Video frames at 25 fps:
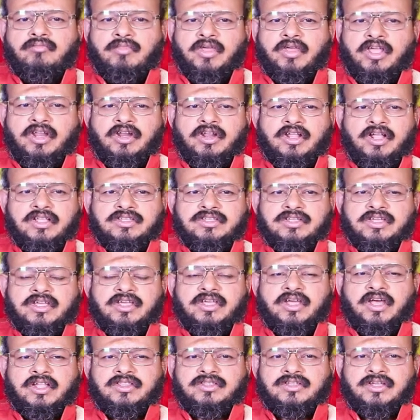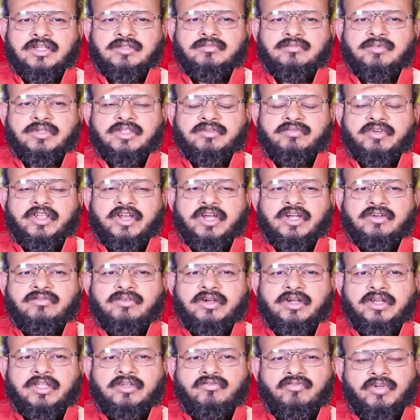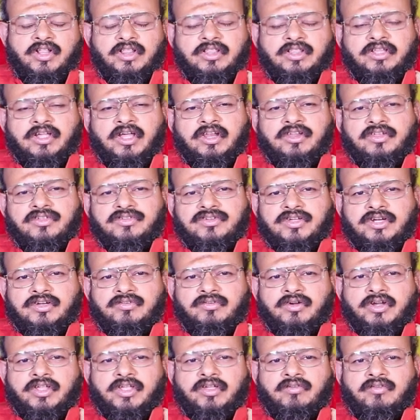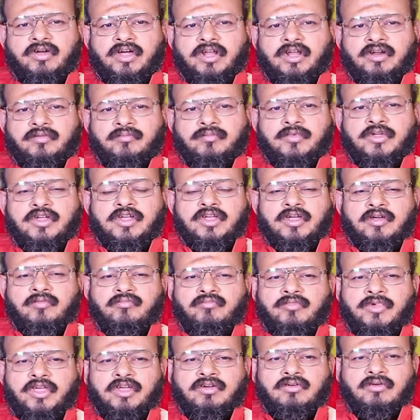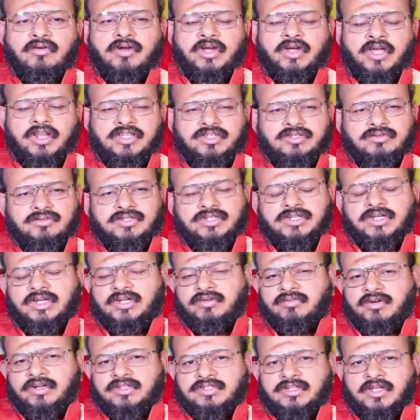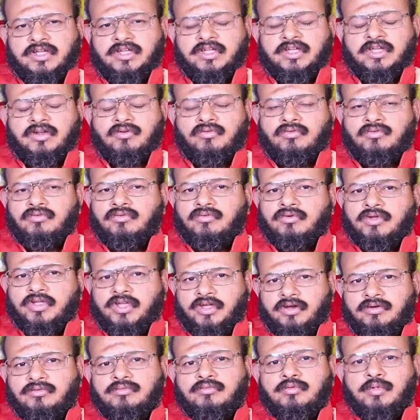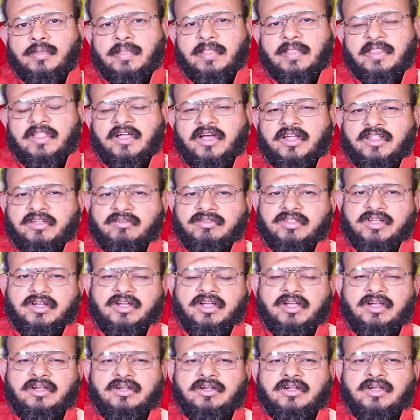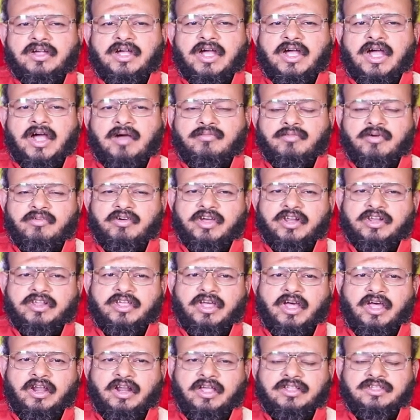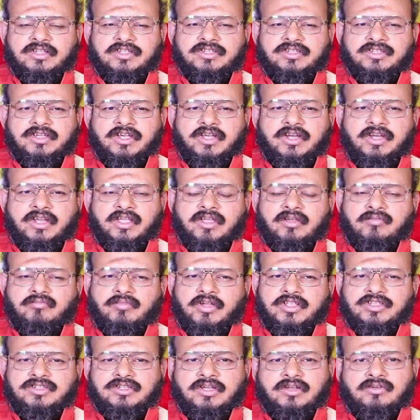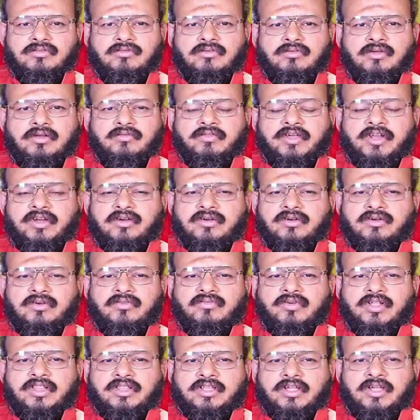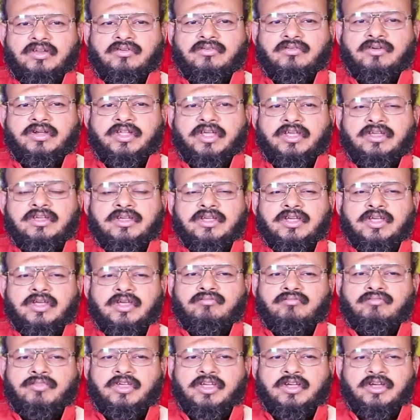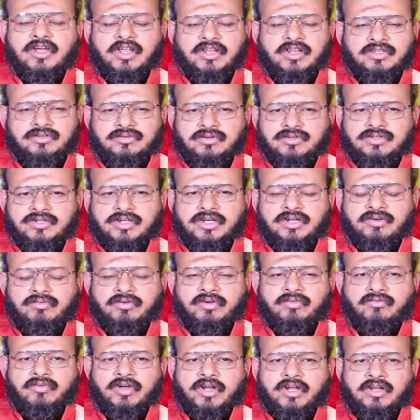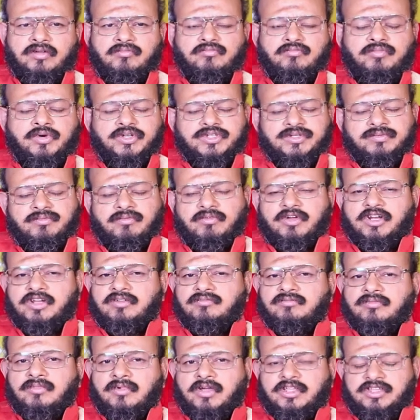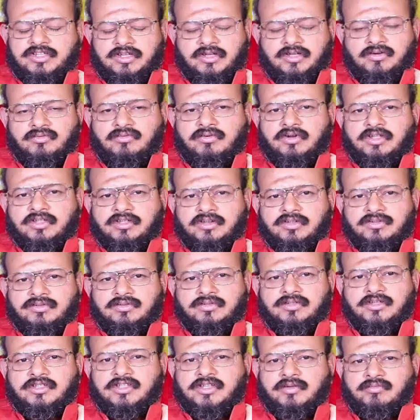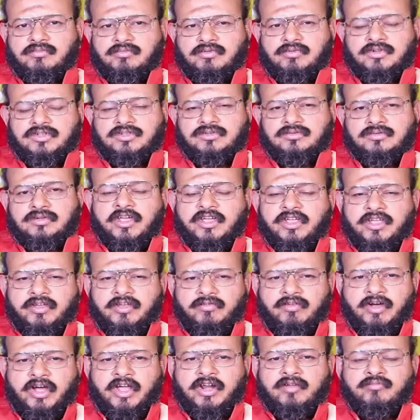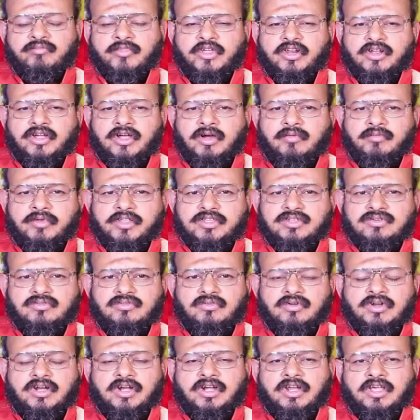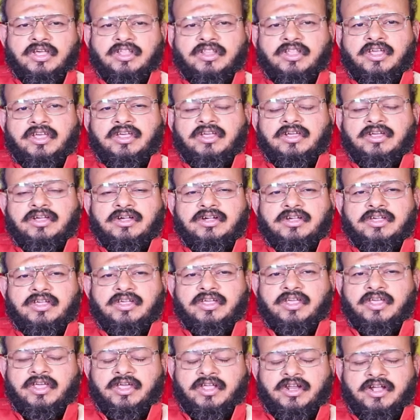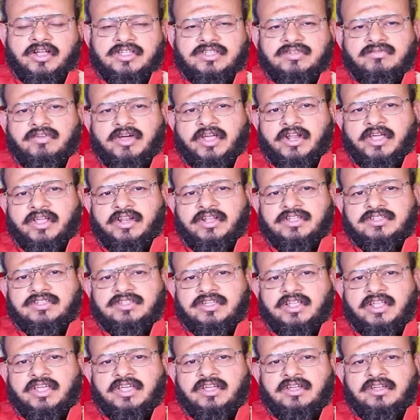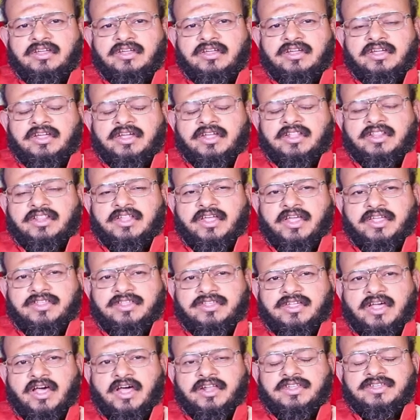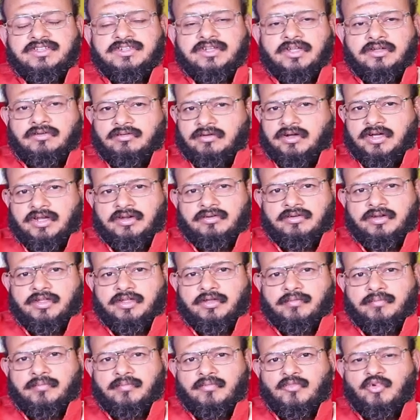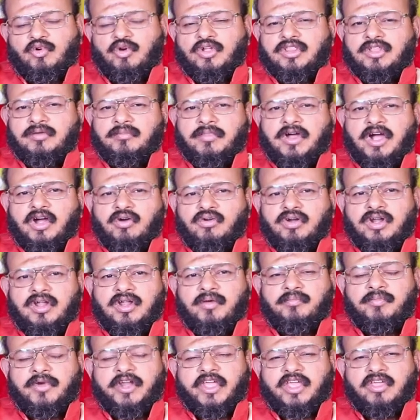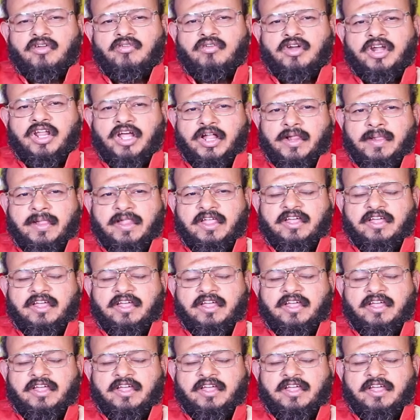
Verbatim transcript: మీనరాశికి అత్యద్భుతమైనటువంటి ఫలితాలను ఇచ్చేటువంటి ఈ వారం మీకు కలిసి వచ్చేటువంటి సంఖ్య రెండు ఏడు అదేవిధంగా అమ్మవారిని ఆరాధన చేయండి మంచి అనుకూలమైనటువంటి ఫలితాలు ఉంటాయి మీకు కలిసి వచ్చేటువంటి వర్ణం పసుపు వర్ణం మంచి అనుకూలతలు ఇస్తుందని చెప్పవచ్చు ఈ వారం మీరు గమనించుకున్నట్లయితే ఏ రాశి వారైనా సరే దేశారిష్ట యోగాలు ఉన్నాయి కొంత బాగున్నప్పటికీ కూడా